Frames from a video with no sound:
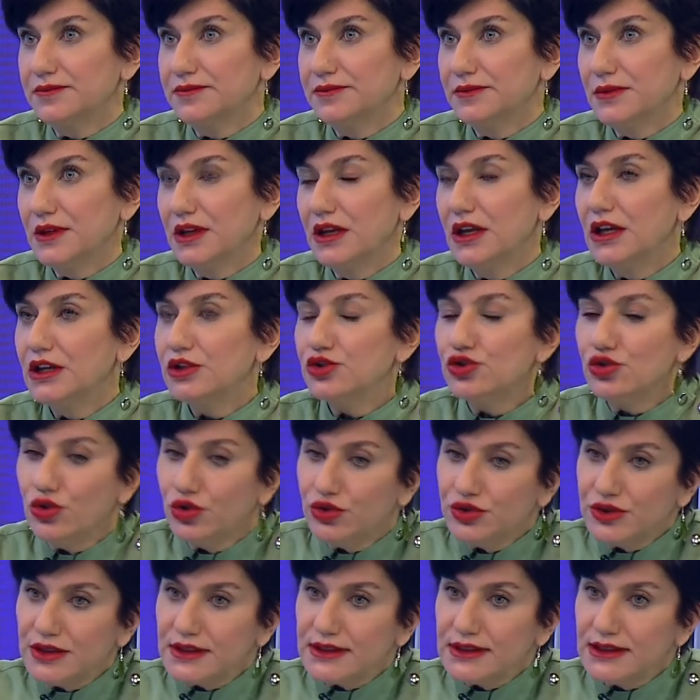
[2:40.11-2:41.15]
Evet. Çünkü
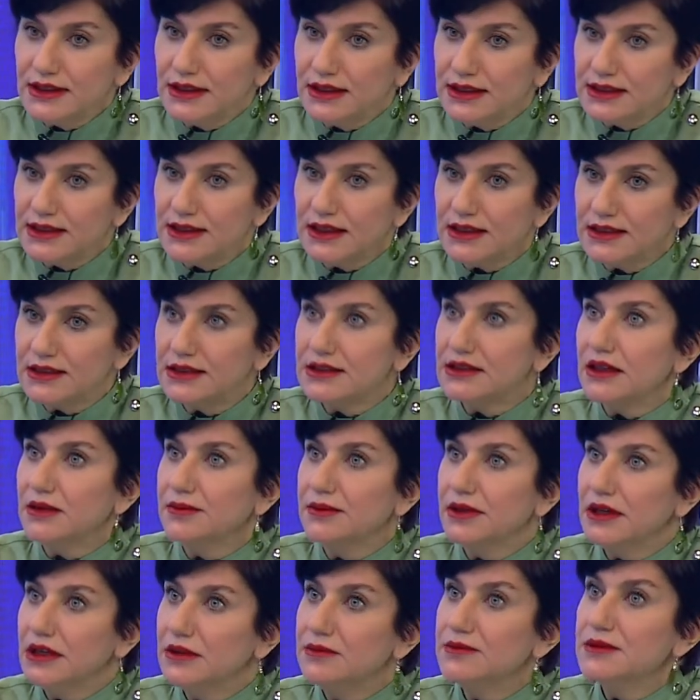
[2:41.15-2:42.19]
öncesinde lazer
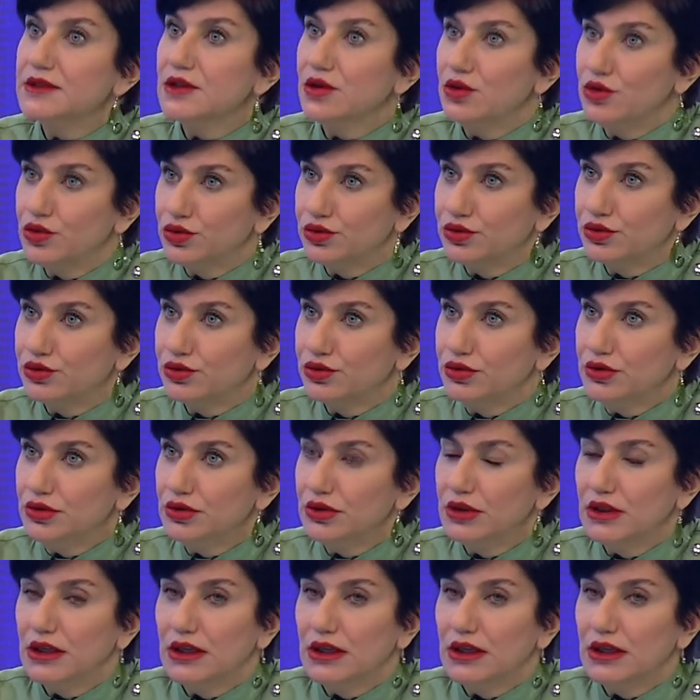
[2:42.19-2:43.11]
sistemler elimizde yoktu.